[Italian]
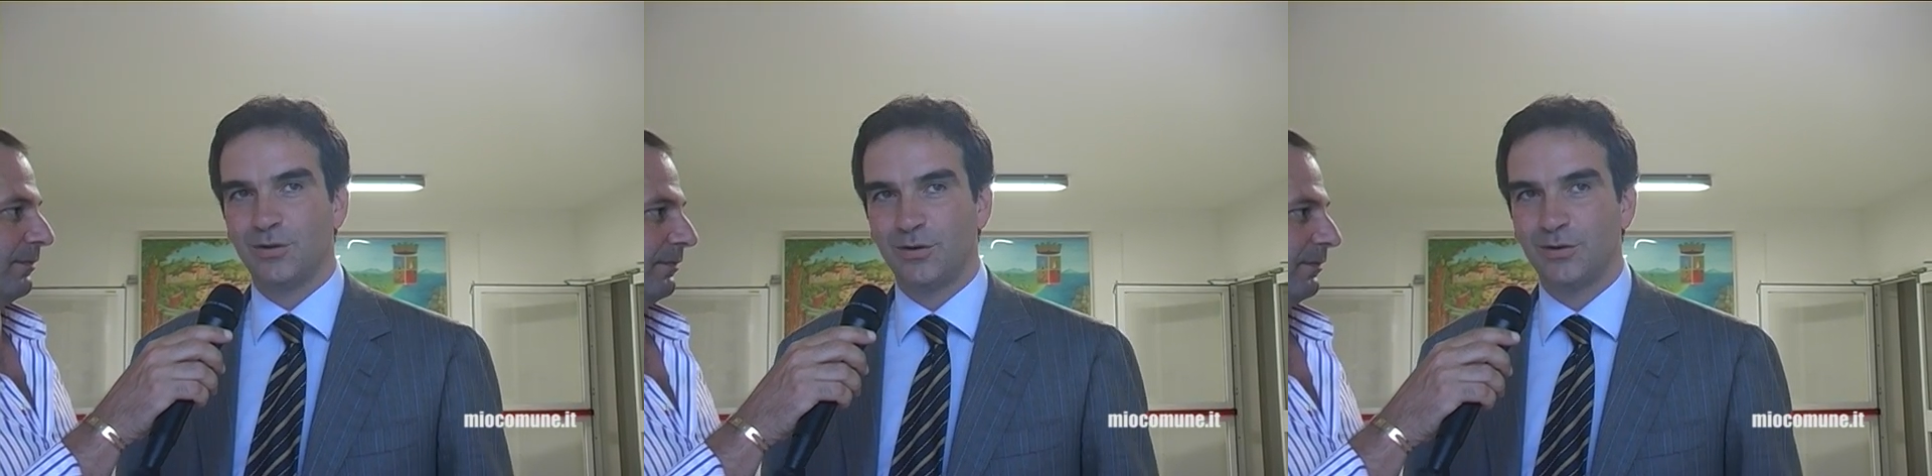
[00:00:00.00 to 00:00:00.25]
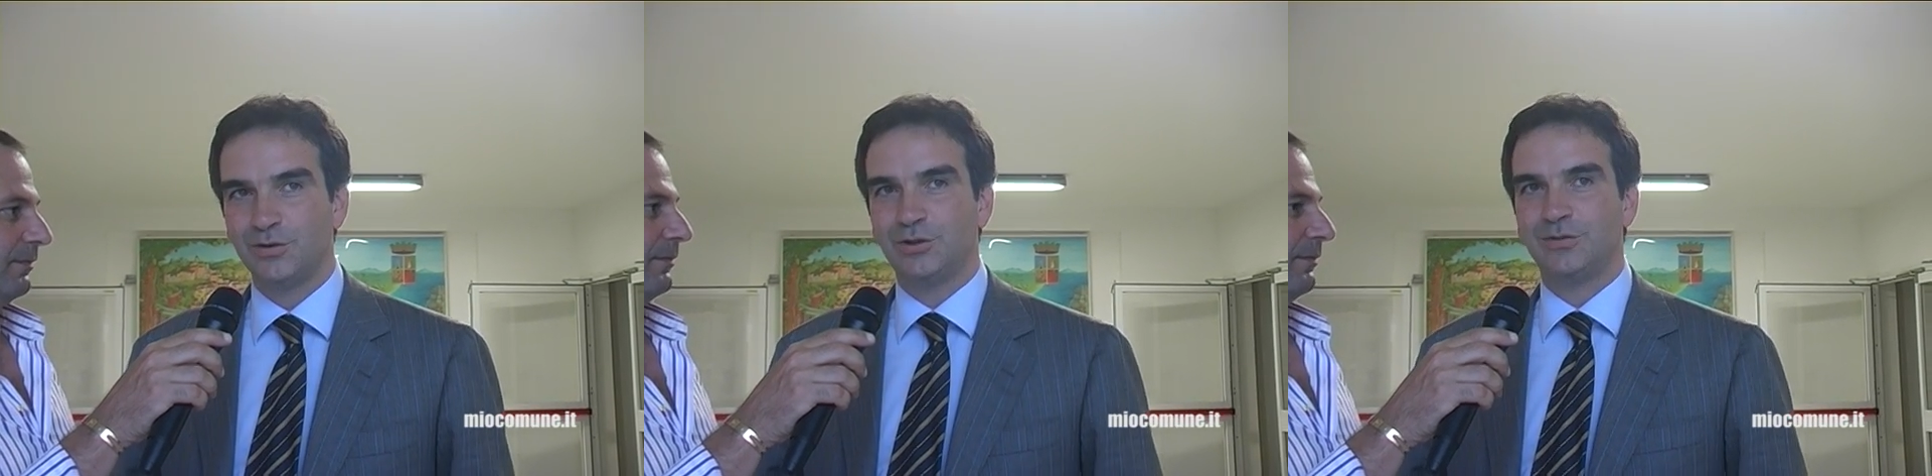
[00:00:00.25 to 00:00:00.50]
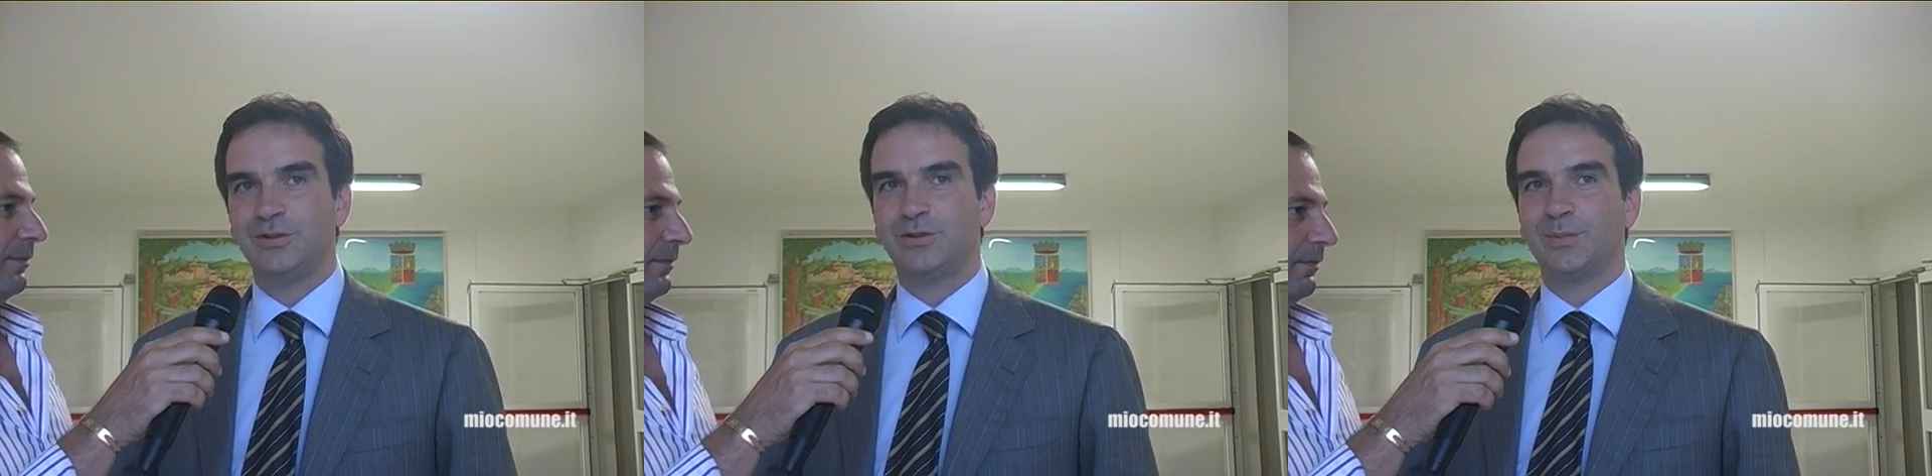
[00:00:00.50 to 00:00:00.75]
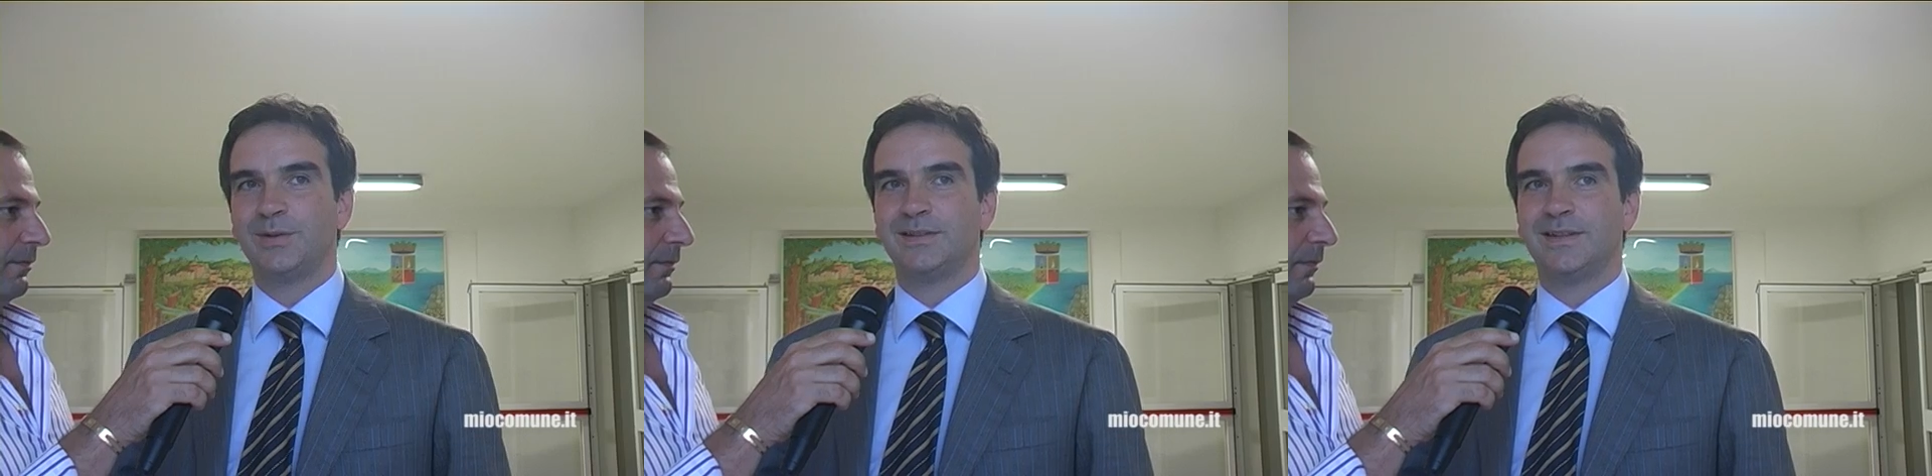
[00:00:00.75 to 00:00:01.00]
sono oggi
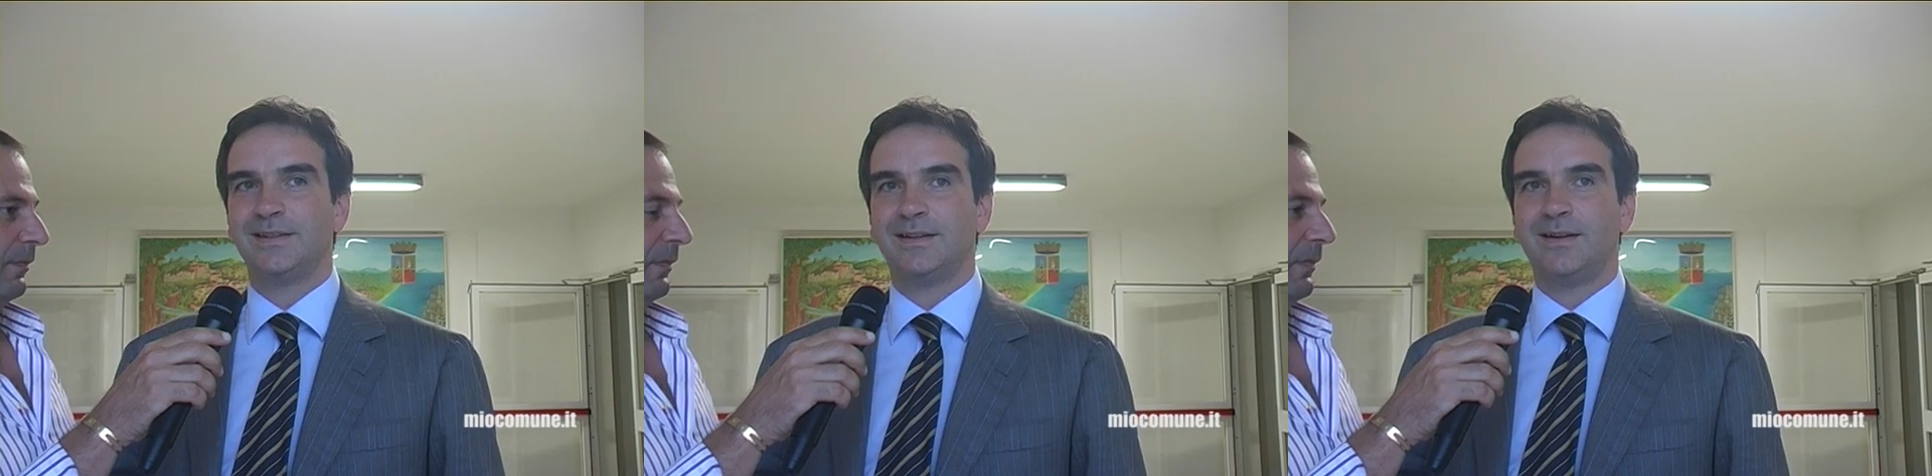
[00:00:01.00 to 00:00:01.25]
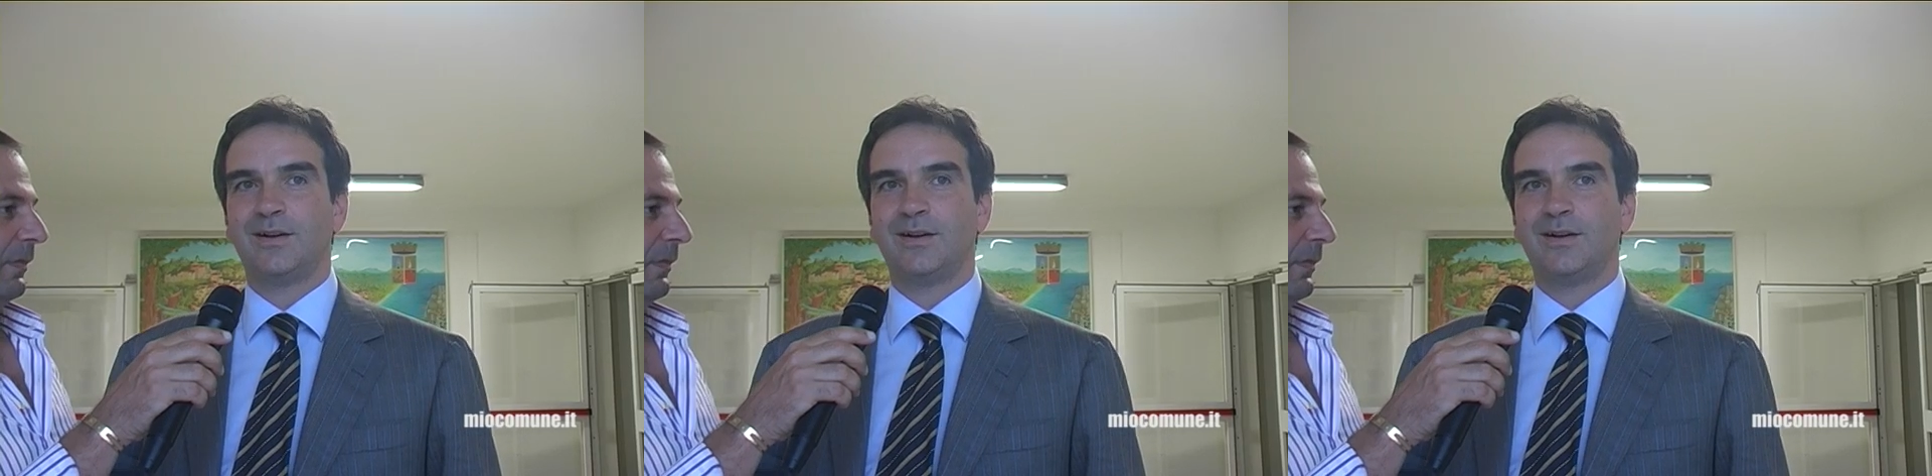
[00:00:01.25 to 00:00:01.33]
vicepresidente